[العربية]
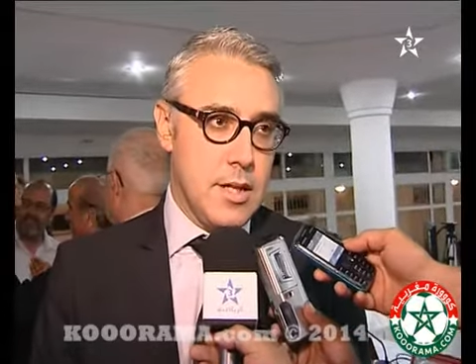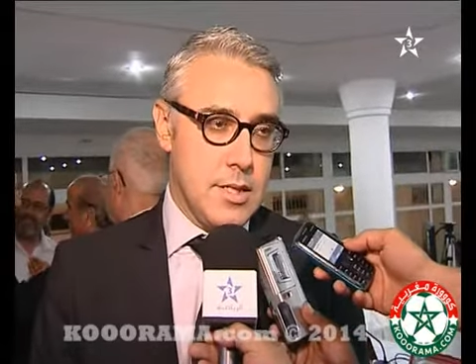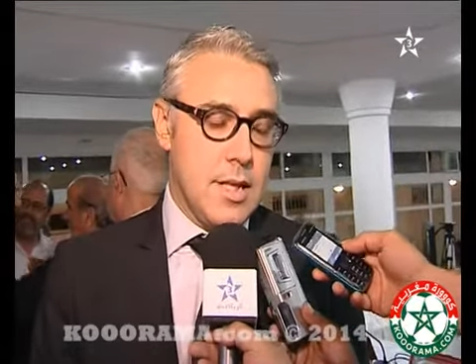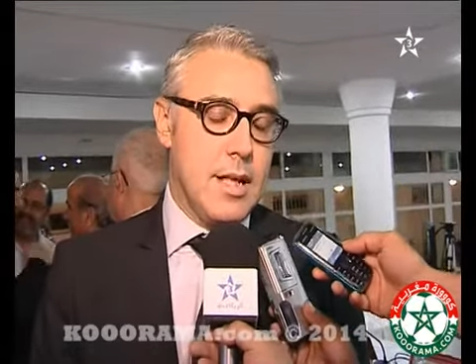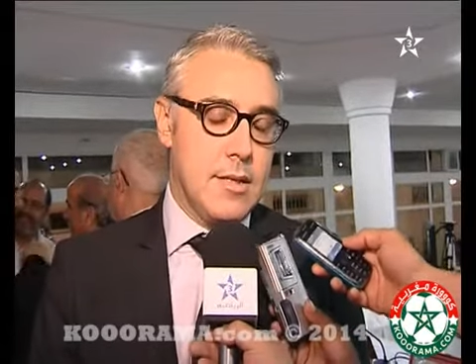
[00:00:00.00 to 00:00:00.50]

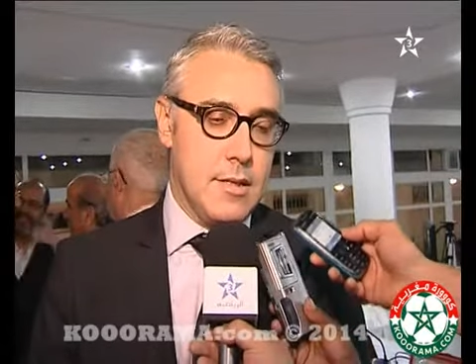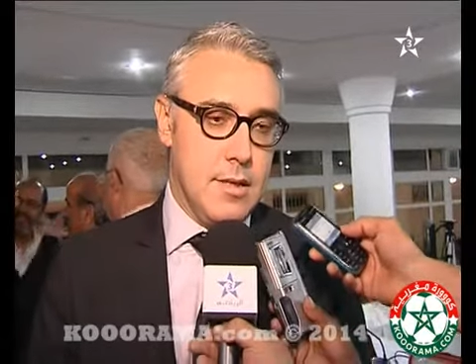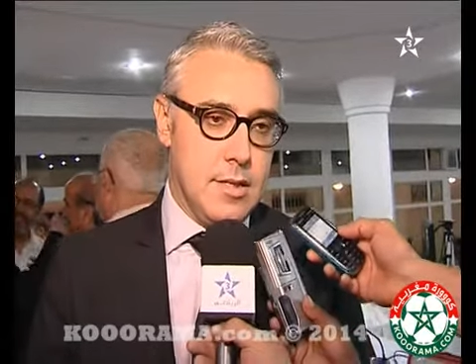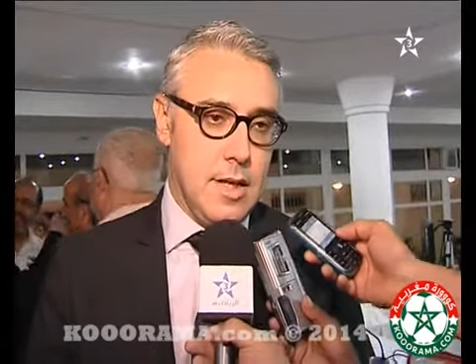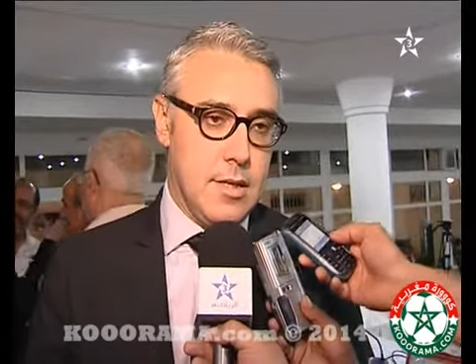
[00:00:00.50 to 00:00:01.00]
ديال
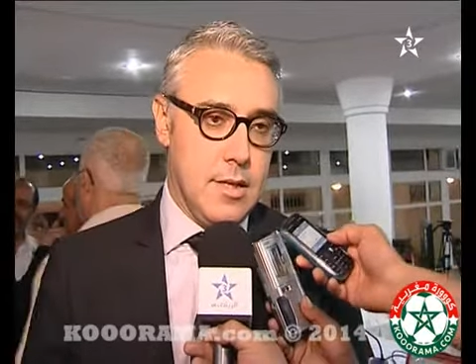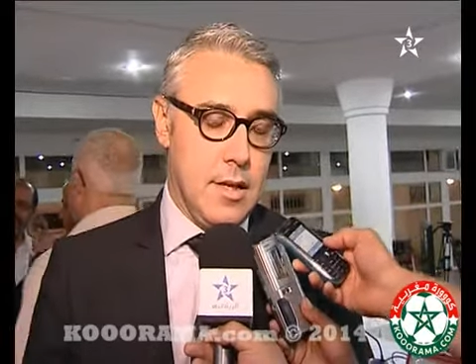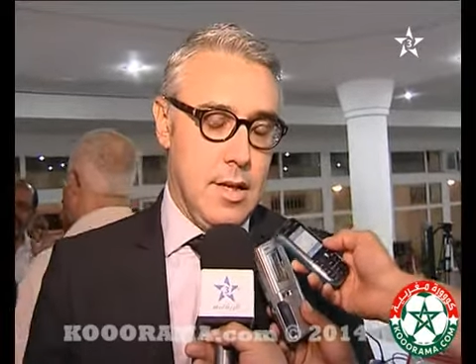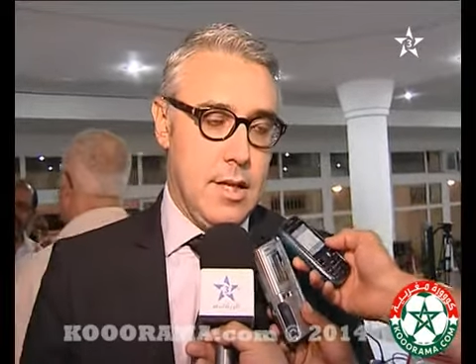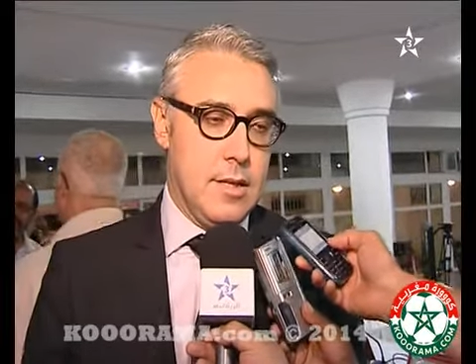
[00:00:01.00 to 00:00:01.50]
هذا
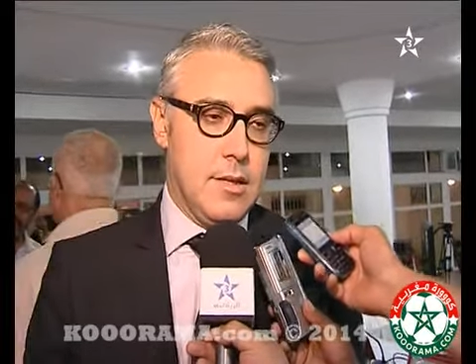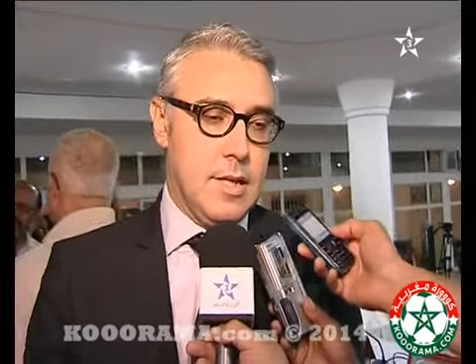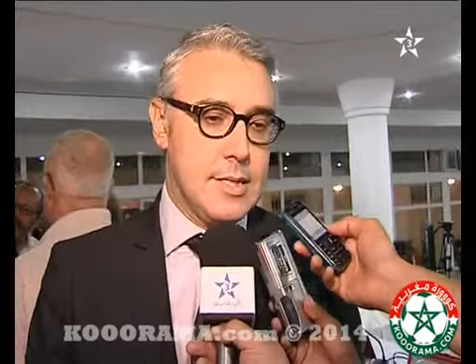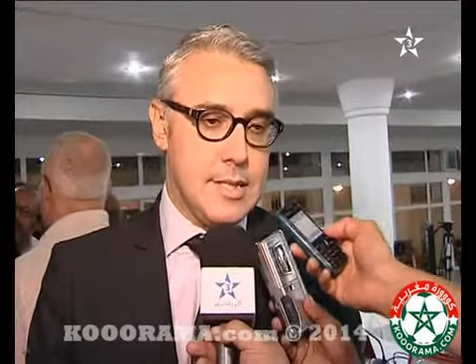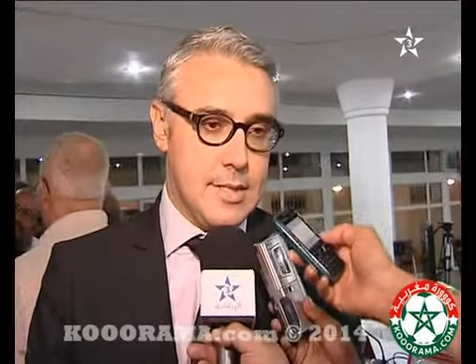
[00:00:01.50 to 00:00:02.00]
هذا
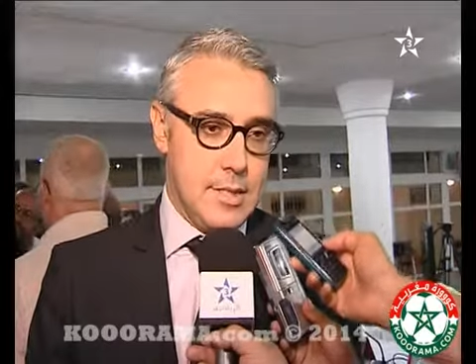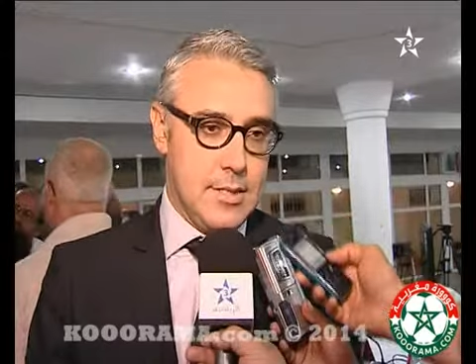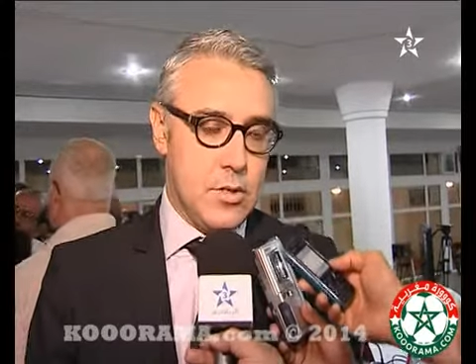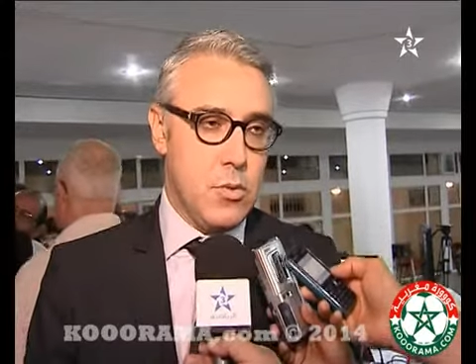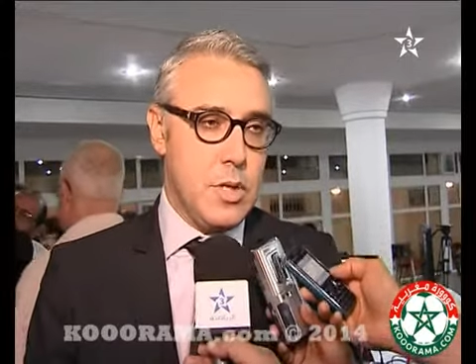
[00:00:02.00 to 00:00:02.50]
هاد سياسه
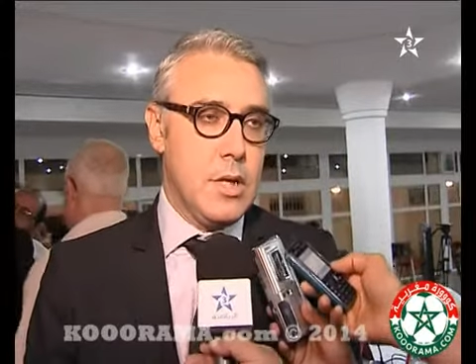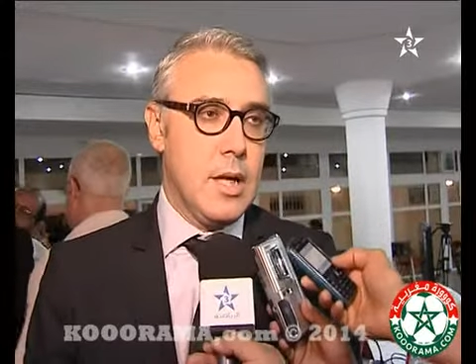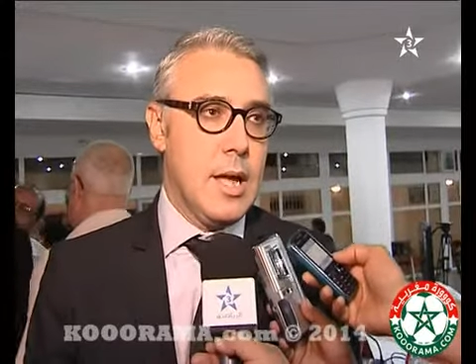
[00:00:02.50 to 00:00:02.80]
التكوين